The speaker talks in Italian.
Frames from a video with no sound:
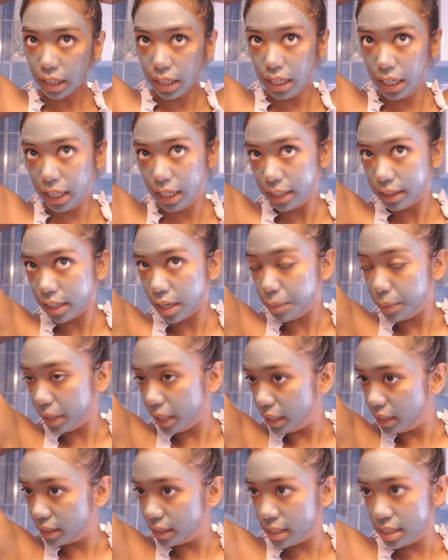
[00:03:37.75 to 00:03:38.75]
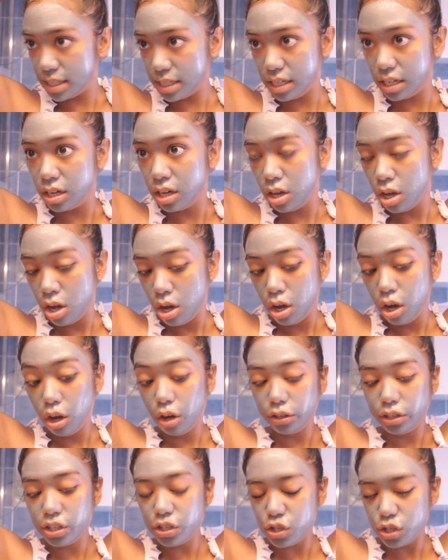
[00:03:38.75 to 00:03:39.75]
e tra parentesi
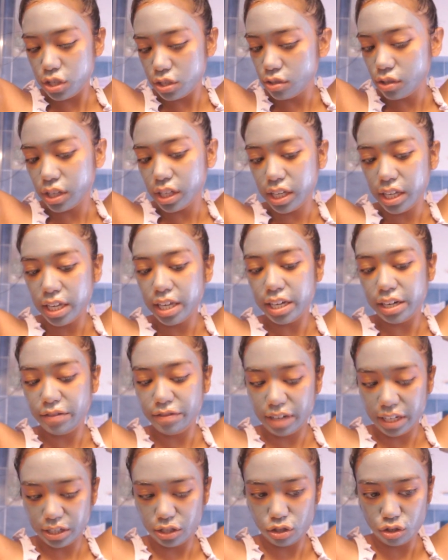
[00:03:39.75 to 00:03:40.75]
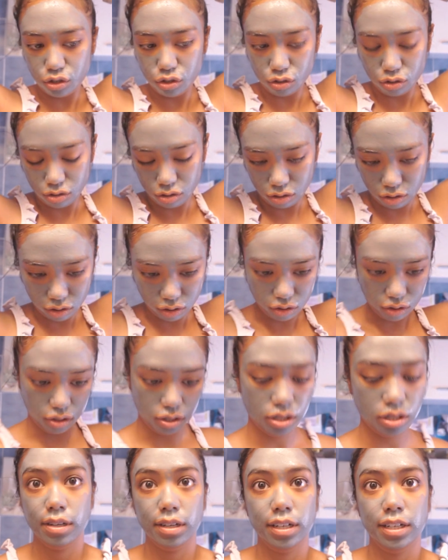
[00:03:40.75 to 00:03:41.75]
ho deciso che rifaccio